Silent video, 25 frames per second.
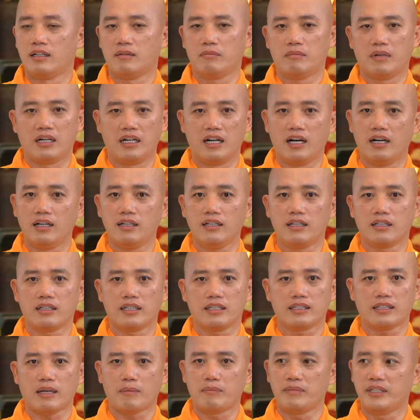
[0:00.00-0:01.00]
Mà lớn lên
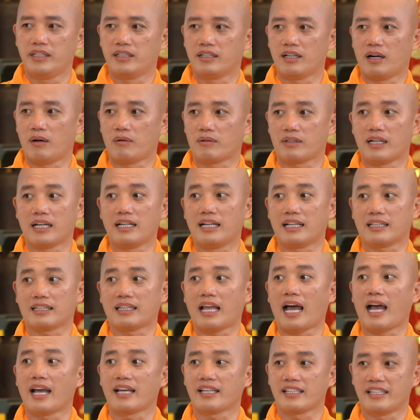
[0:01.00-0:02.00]
cái tâm hiền hậu, đây là
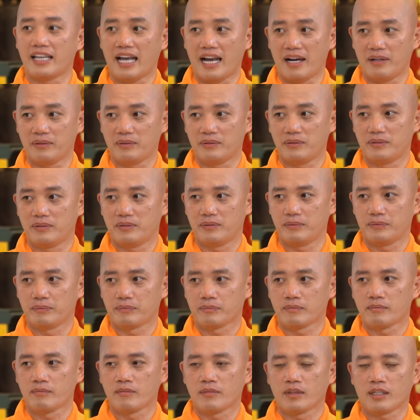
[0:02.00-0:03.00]
thai giáo.
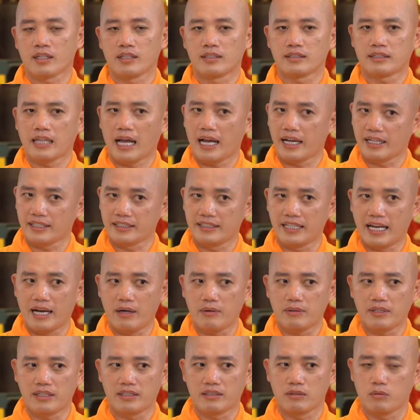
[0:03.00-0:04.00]
Thai
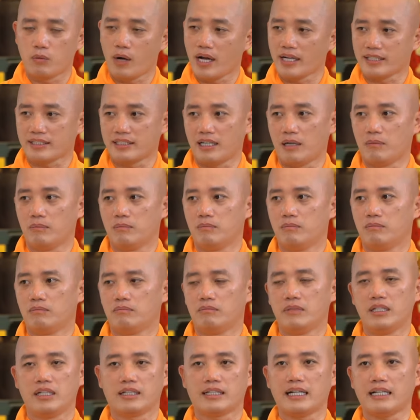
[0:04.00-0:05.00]
giáo đây quan trọng.
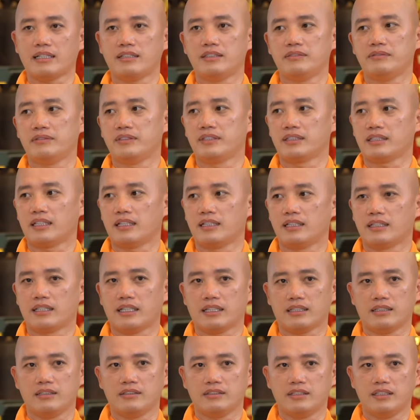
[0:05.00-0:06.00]
Bây giờ các nước phương Tây,
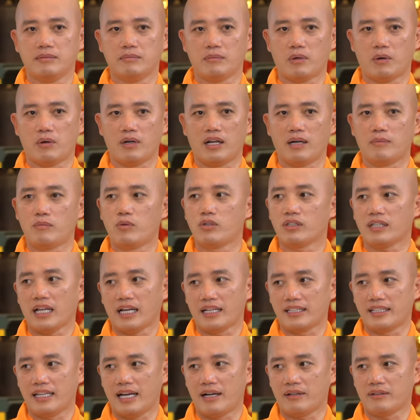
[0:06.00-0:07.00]
các nước tiến bộ là họ muốn
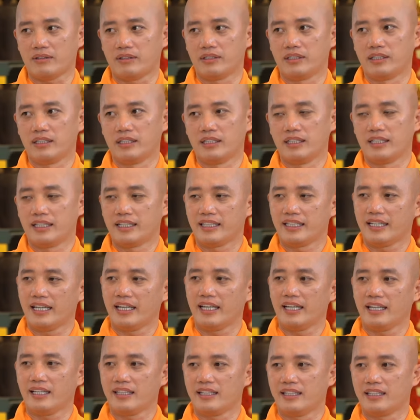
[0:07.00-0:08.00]
thai giáo rồi.
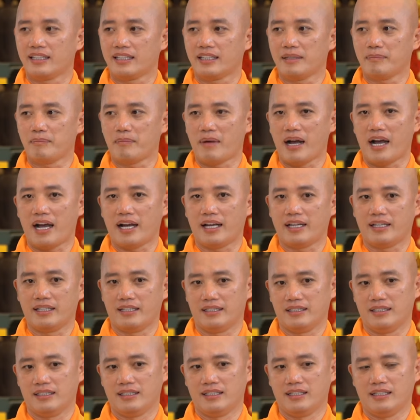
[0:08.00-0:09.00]
Nghe những cái bài
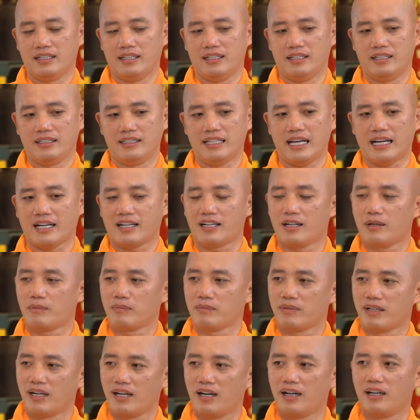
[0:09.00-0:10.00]
nhạc
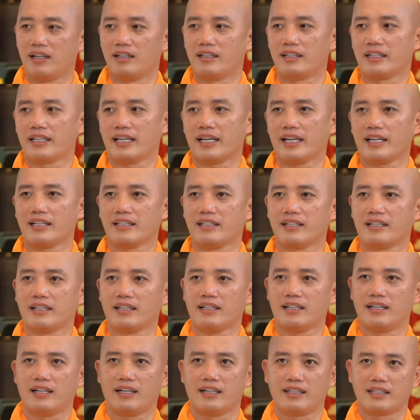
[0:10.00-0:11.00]
không lời, nghe những
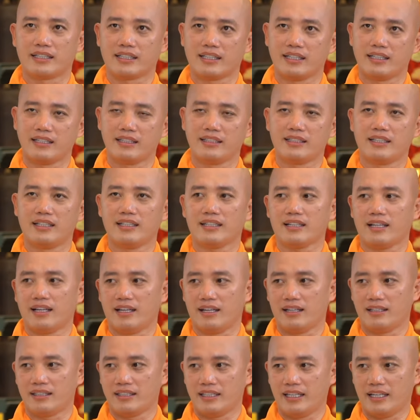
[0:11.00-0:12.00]
cái lời kinh tiếng
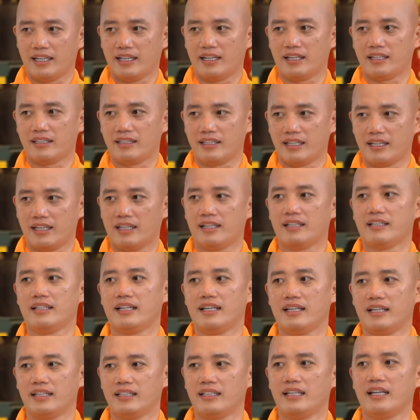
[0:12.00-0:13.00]
kệ nhẹ nhẹ
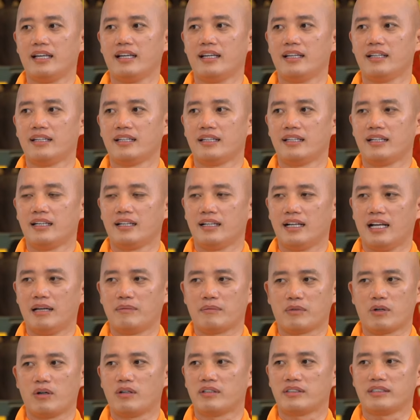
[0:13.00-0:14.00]
nhẹ nhẹ, làm
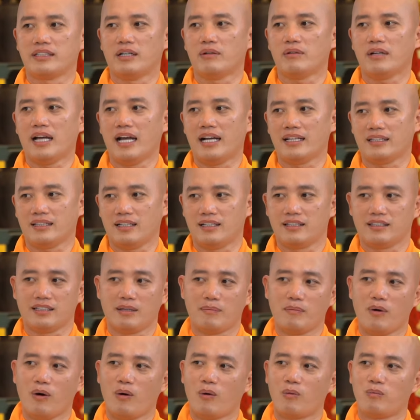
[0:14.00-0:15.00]
con cháu nó an tịnh
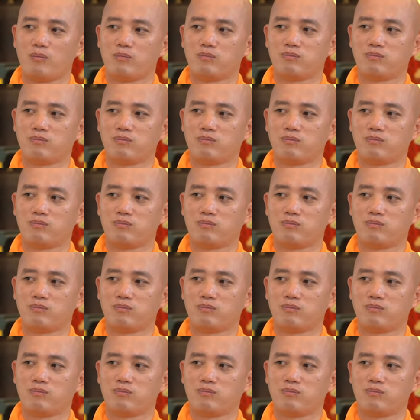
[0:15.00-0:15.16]
tâm hồn.